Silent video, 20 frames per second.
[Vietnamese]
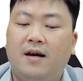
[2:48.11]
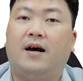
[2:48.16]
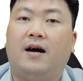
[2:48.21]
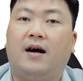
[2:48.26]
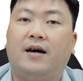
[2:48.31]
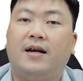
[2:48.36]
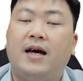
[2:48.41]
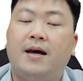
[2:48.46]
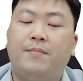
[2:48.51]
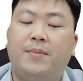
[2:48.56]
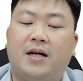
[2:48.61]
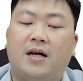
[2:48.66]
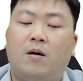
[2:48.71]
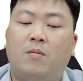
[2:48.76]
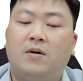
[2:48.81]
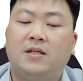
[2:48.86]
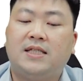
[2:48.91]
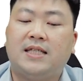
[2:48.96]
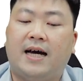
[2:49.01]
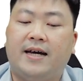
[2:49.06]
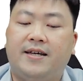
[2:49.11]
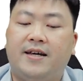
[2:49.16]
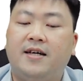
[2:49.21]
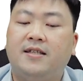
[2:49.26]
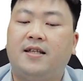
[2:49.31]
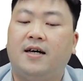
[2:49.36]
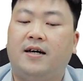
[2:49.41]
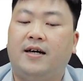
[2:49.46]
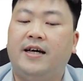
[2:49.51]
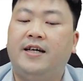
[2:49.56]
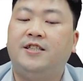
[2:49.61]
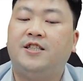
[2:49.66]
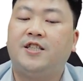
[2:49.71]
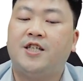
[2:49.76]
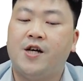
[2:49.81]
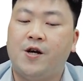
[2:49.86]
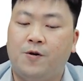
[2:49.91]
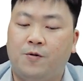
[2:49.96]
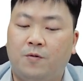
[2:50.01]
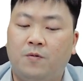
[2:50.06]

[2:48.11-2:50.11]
ở đây mình không có xài giới từ into